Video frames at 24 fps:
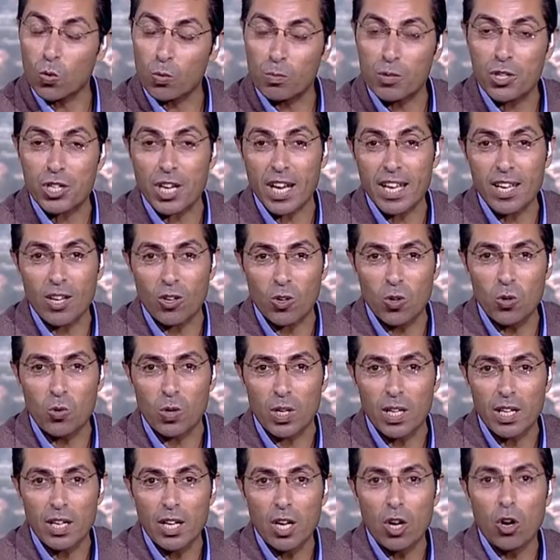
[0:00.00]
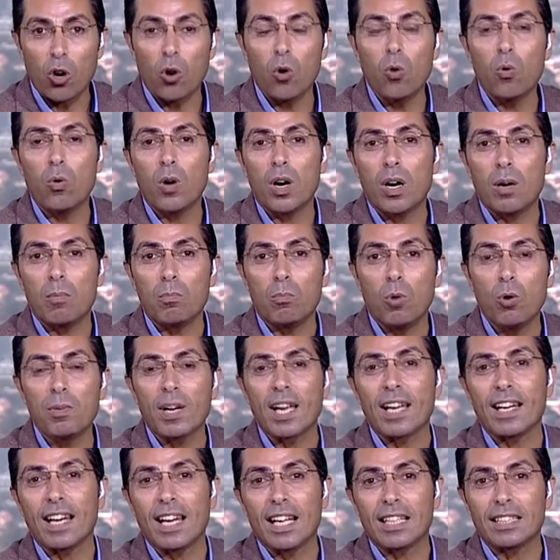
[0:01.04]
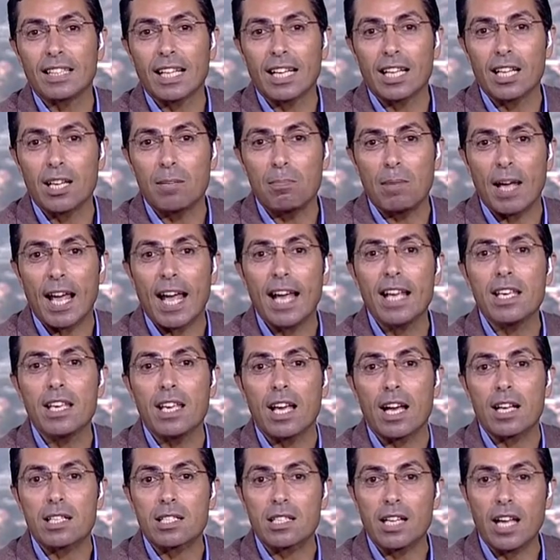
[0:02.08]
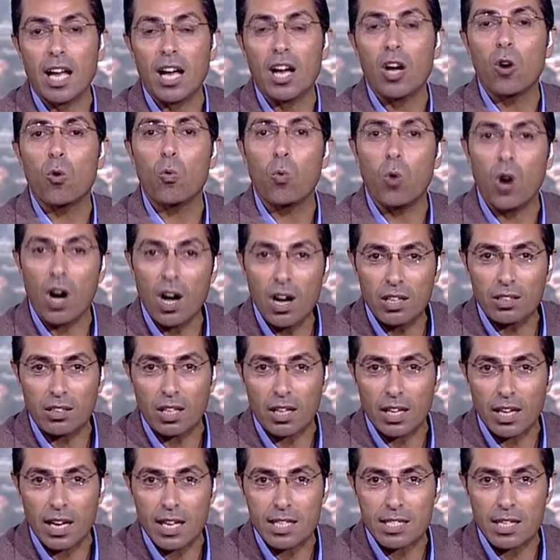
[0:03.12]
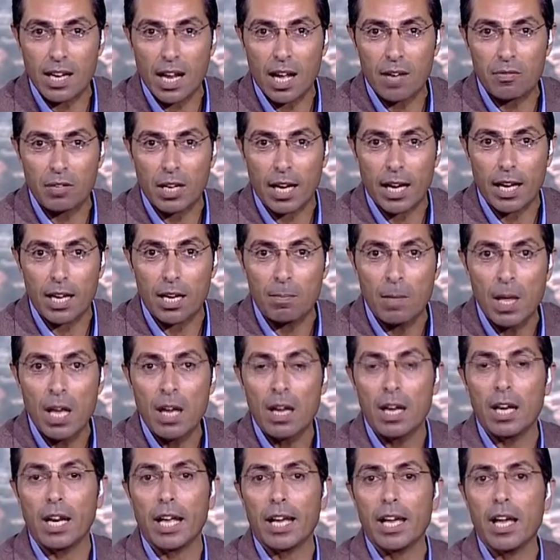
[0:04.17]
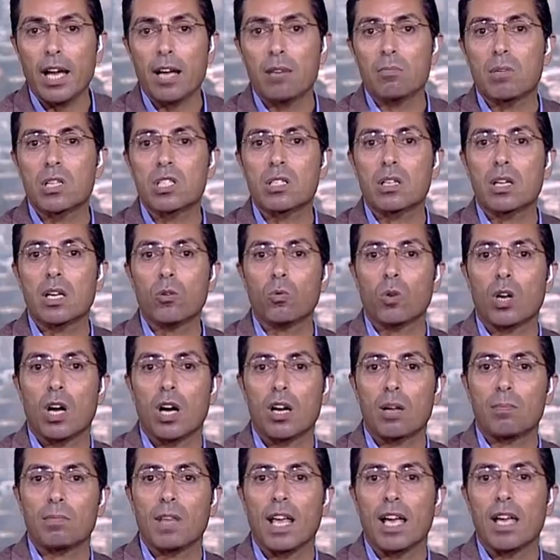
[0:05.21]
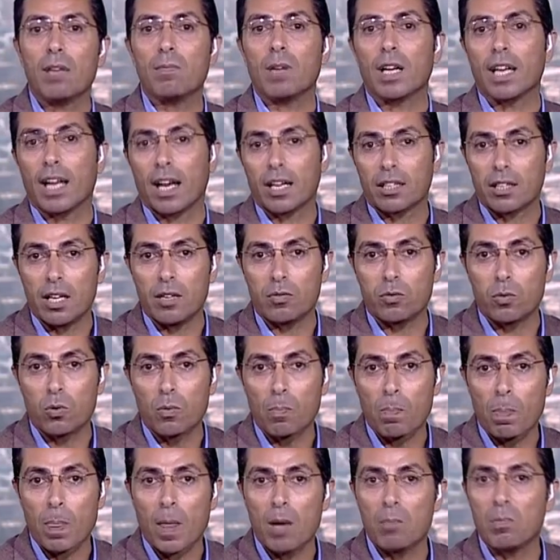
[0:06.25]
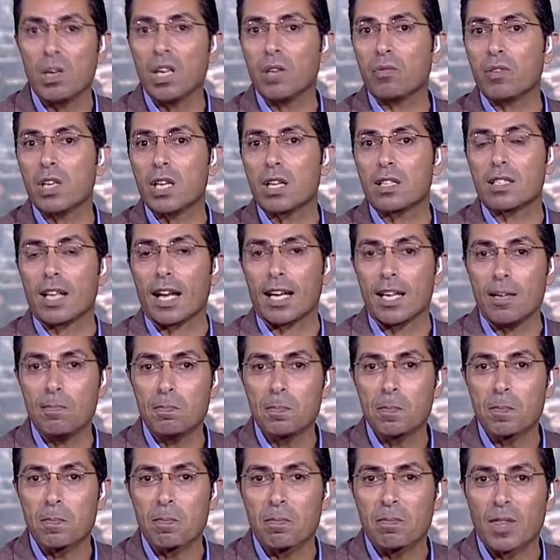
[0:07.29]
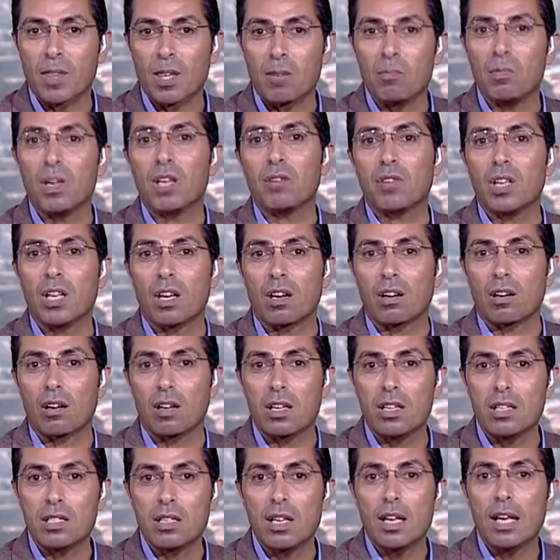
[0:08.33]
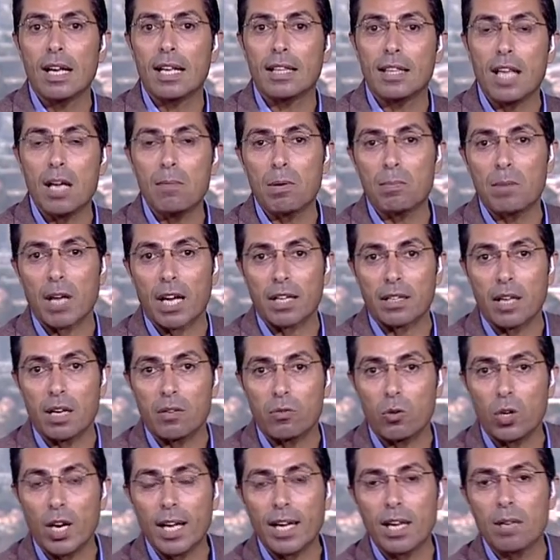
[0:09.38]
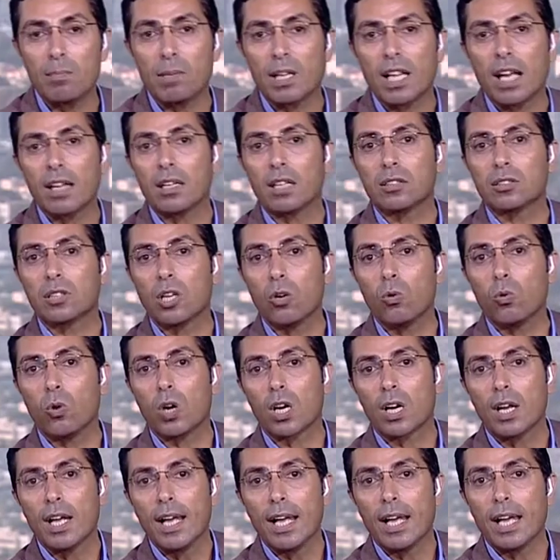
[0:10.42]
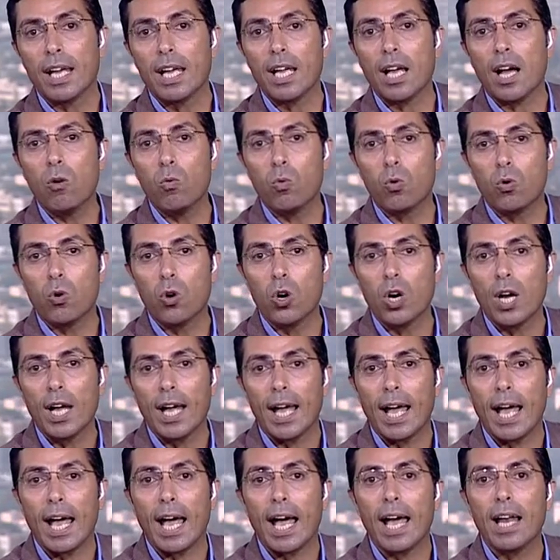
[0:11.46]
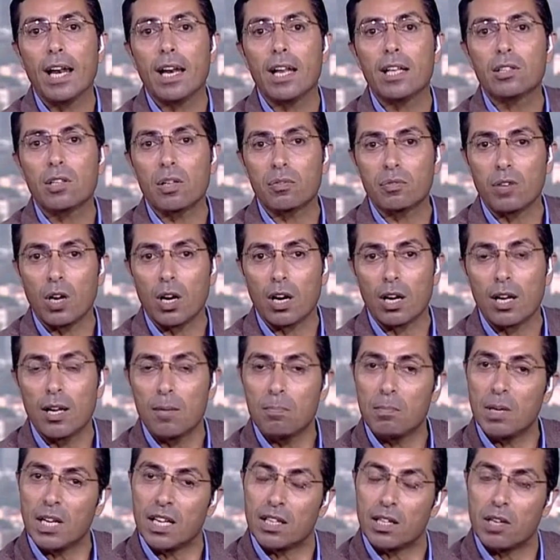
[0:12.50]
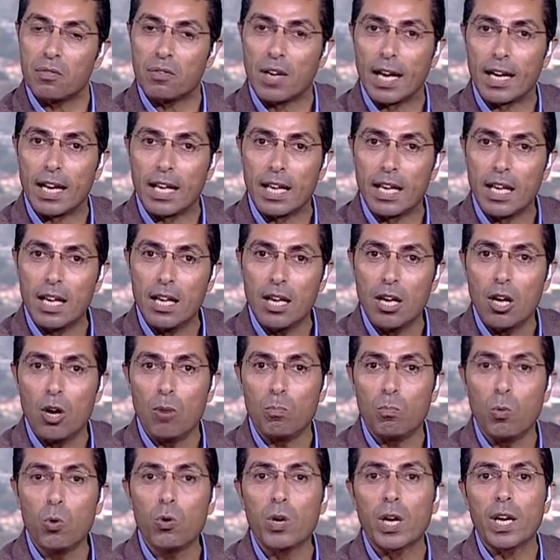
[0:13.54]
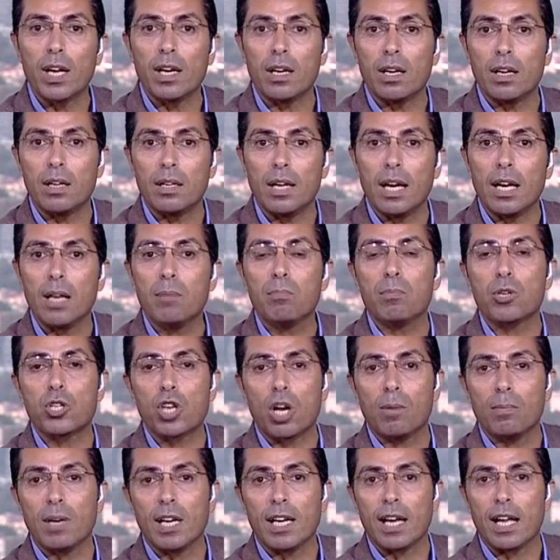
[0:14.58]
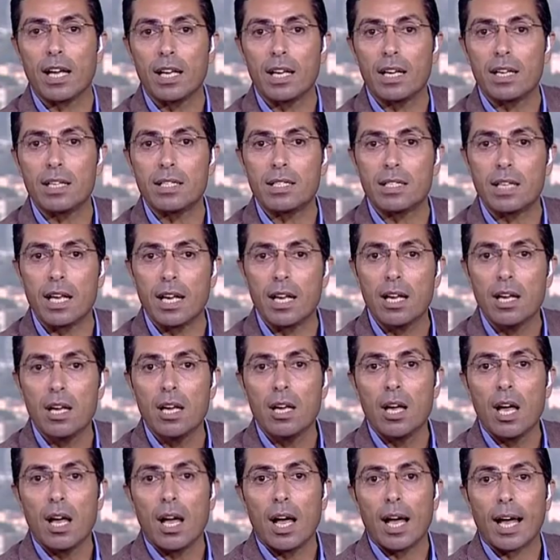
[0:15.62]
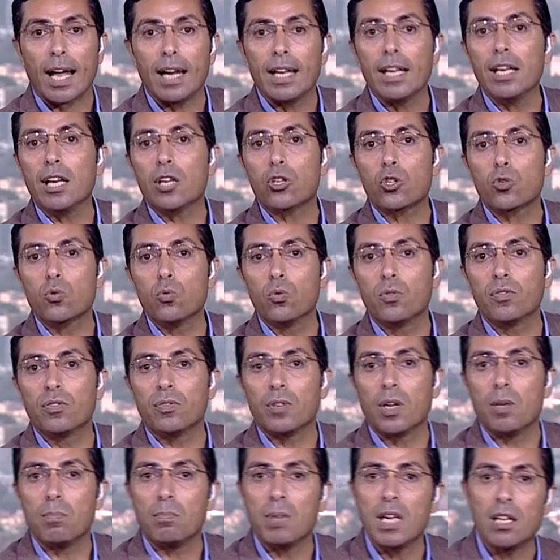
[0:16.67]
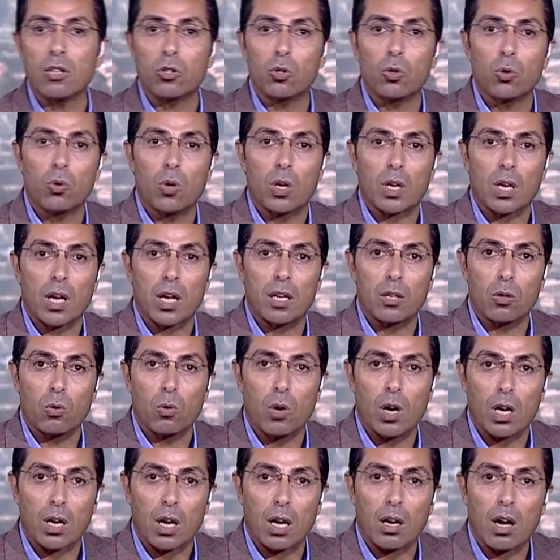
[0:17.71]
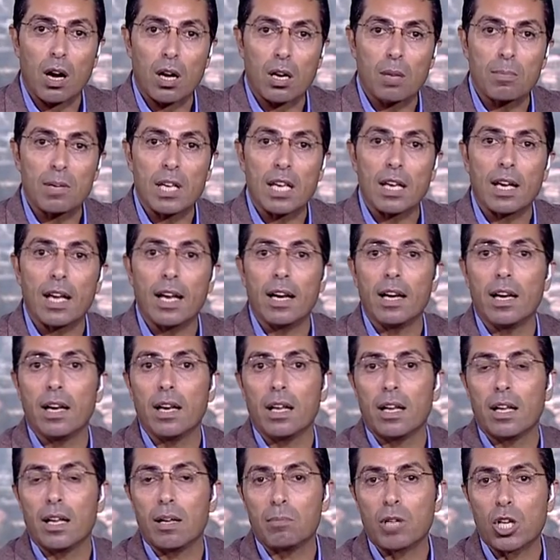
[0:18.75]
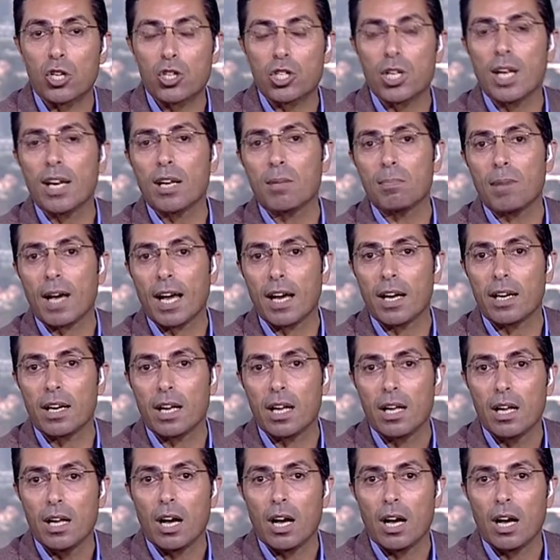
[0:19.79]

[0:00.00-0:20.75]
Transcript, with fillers: مش أي قوة قوة ممكن أنها تغلب أي أسلحة وأخطر الأسلحة في العالم الحقيقة المصريين والعرب دائما يختلفوا مين فينا الزعيم مين فينا الرئيس دايما بيختلفوا ولكن بدأنا ندور إيه أوجه الاتفاق بنتفق على إيه ممكن نلم شملنا إزاي خلينا نشوف مين دول الجوار العربي اللي بتشترك معانا